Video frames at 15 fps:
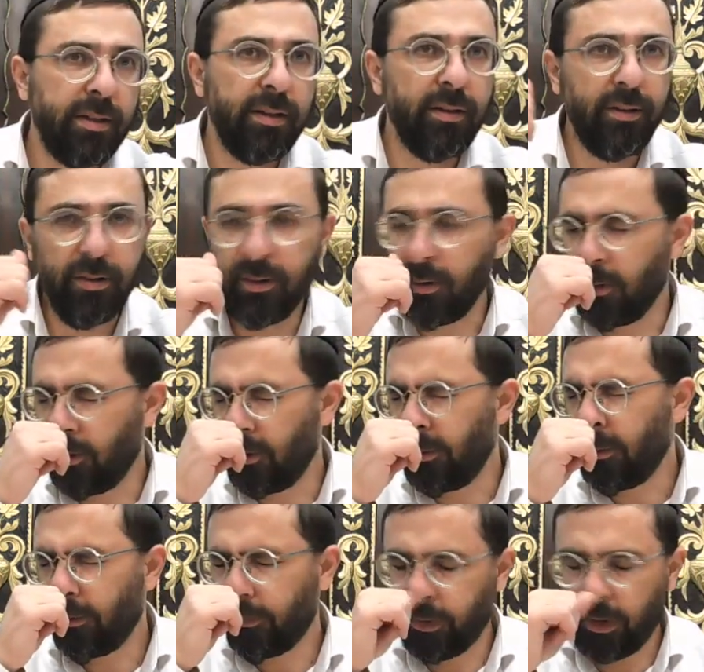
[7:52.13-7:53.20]
Euh,
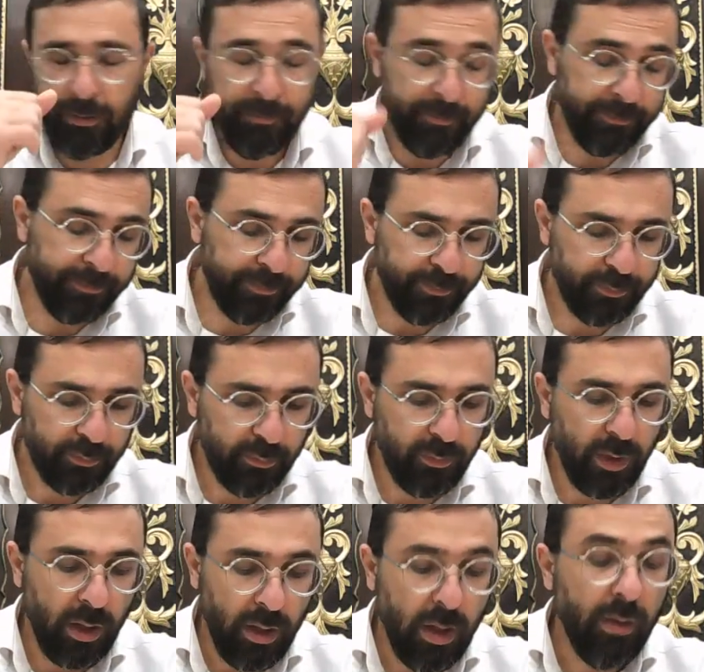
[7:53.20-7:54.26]
il y a un miracle, non, qui restait
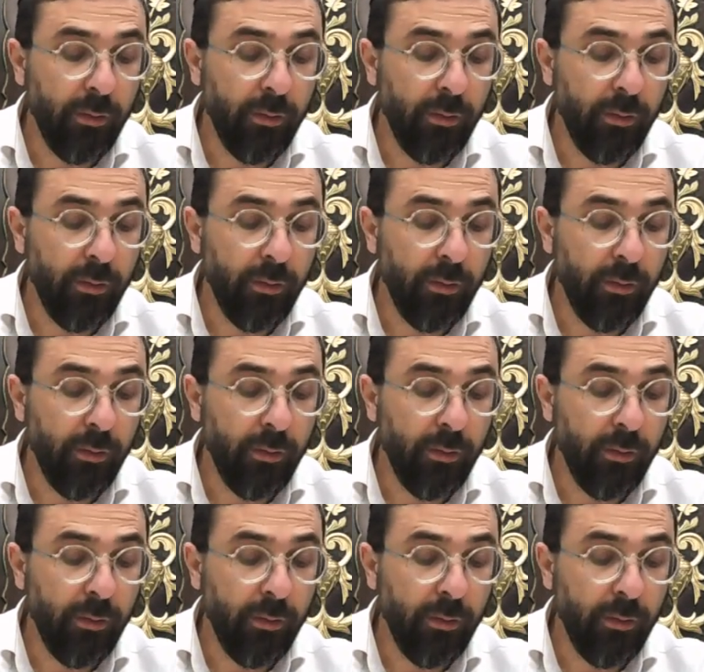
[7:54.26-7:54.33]
chaud.